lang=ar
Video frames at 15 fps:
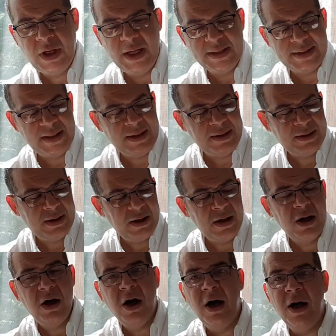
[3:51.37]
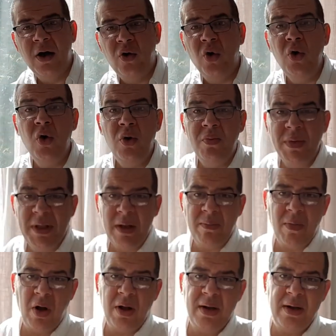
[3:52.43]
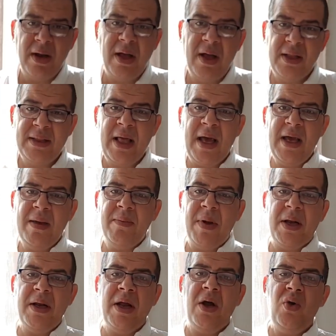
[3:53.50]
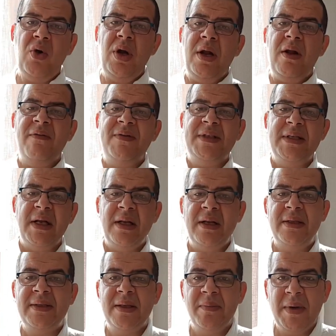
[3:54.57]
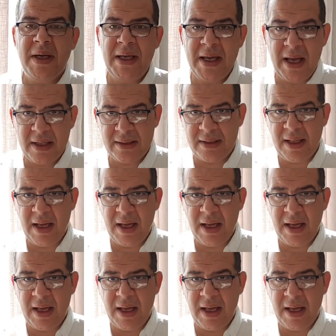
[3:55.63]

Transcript: كسنت كلهم مثل ما قلنا دائما هن نفس الصبغيات